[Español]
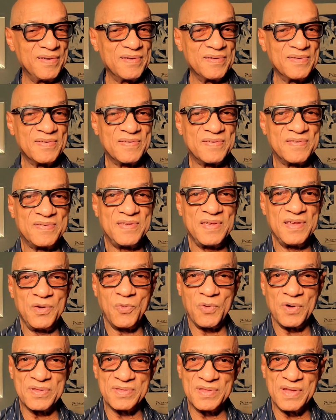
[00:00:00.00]

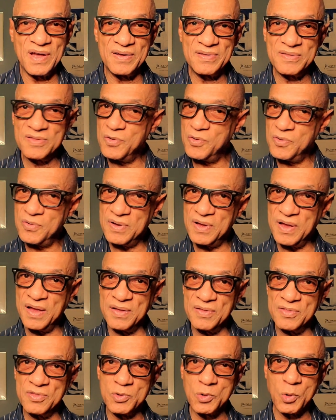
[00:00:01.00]
Sigo andando,
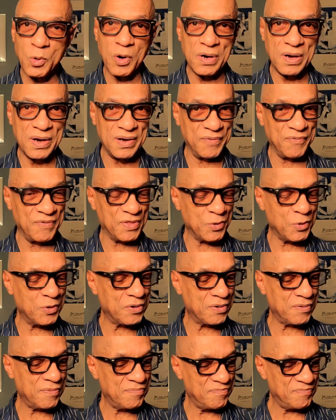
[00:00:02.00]
entro al
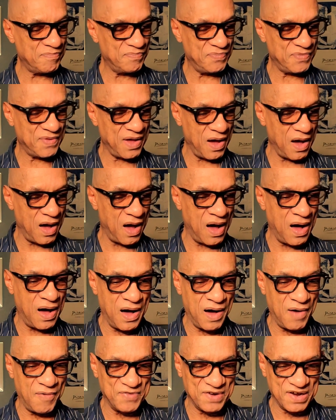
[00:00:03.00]
elevador,
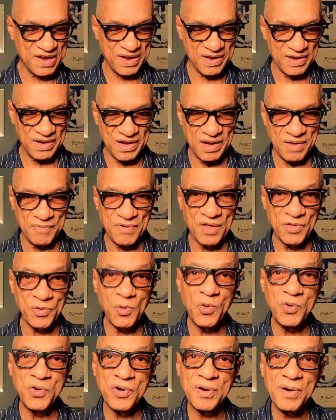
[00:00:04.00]
abre el
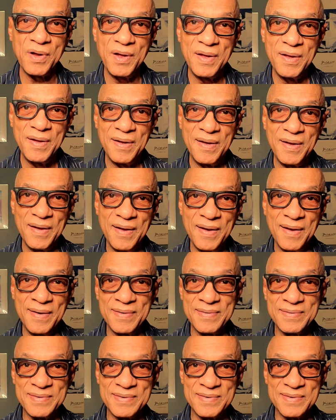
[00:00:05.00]
elevador
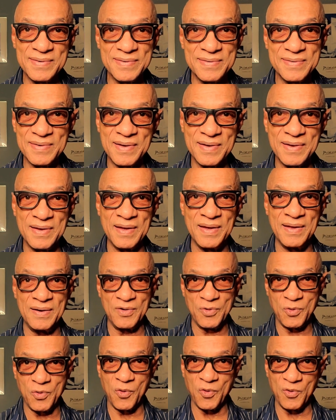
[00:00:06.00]
en
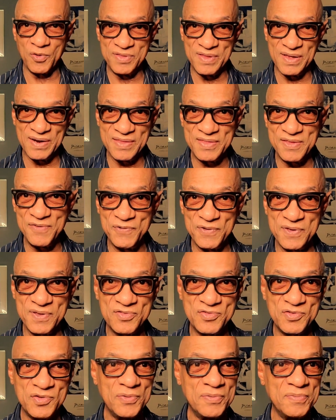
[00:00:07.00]
el hall del
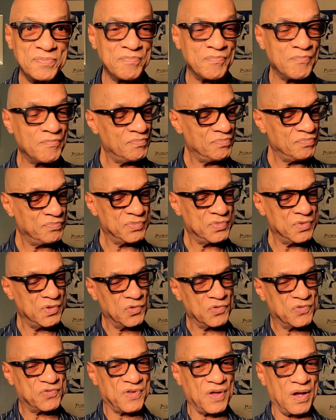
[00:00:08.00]
edificio,
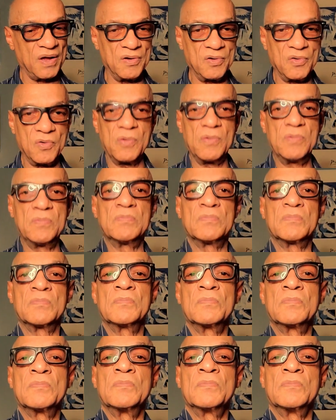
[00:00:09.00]
yo salgo,
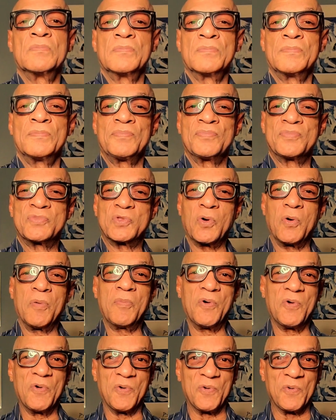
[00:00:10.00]

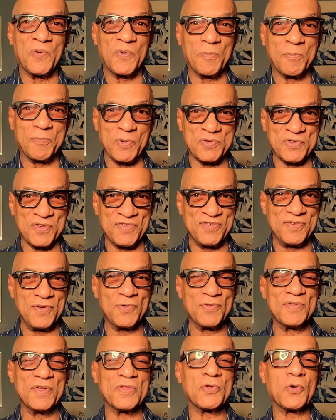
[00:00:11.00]
tomo
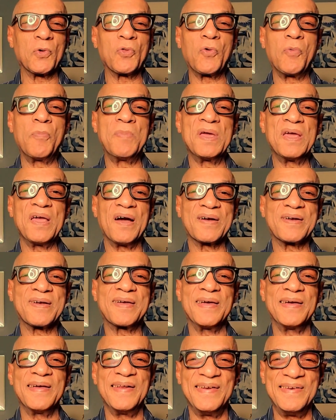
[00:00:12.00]
posesión de todo mi
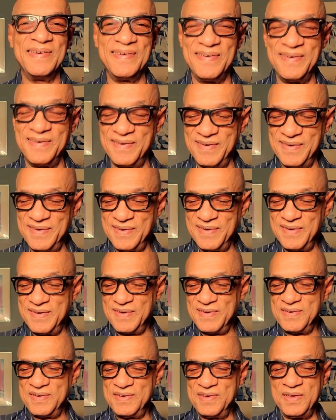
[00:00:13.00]
aquel
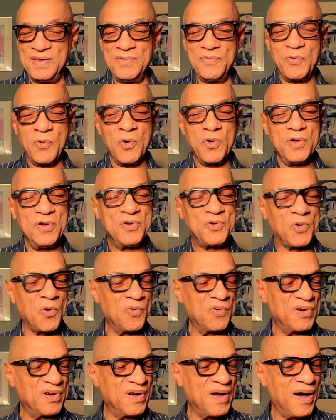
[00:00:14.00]
y voy con